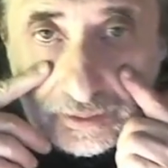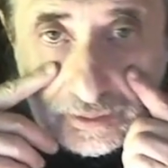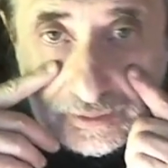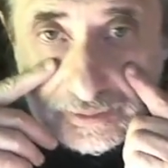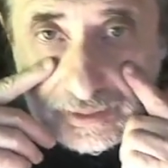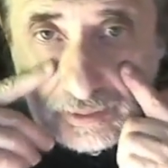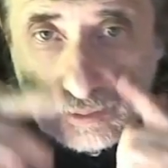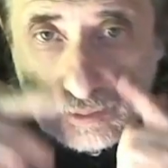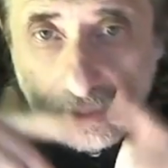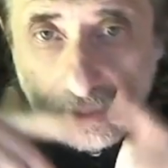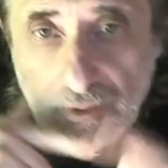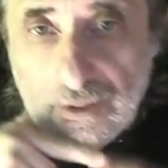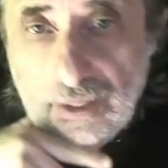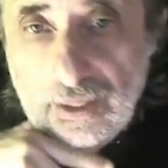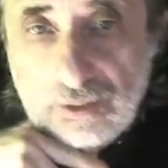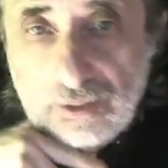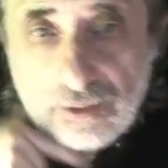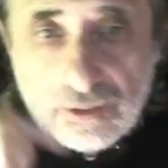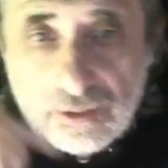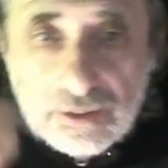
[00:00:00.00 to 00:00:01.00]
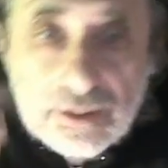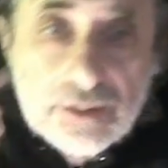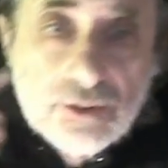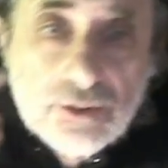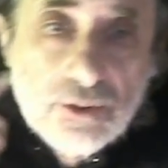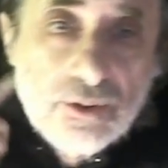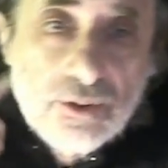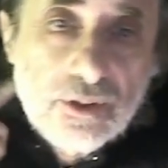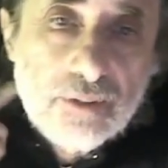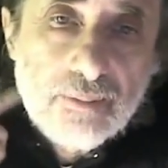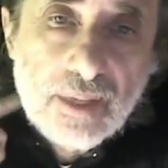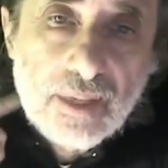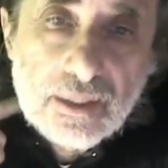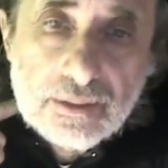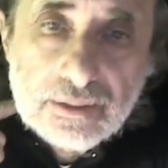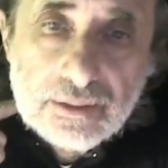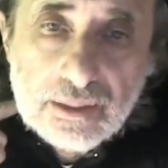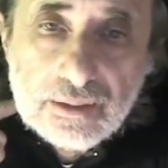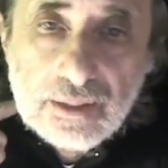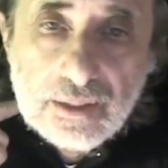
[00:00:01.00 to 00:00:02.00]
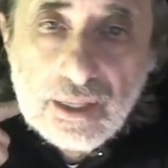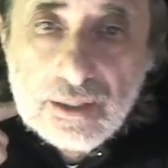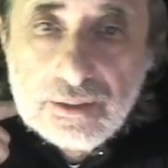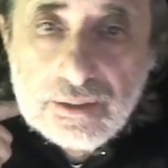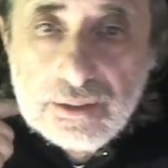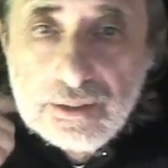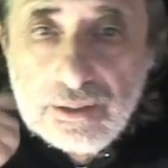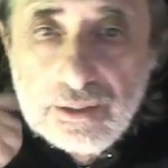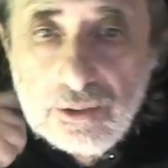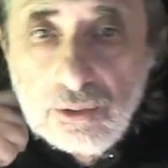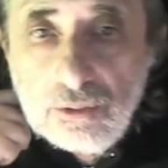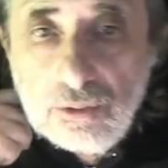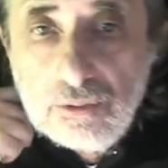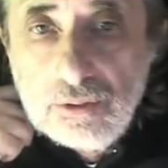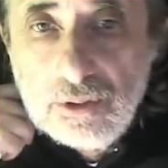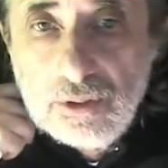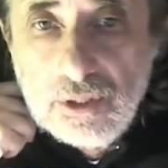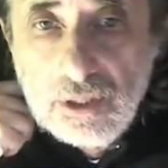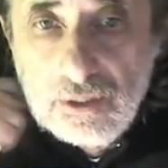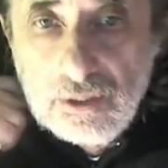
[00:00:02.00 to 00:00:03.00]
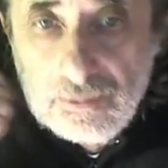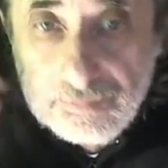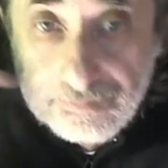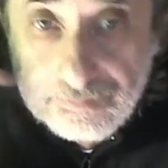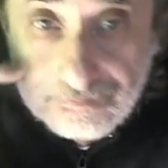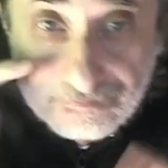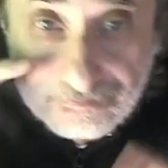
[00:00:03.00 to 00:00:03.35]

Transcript: stavo guardando se sono rimaste tracce di trucco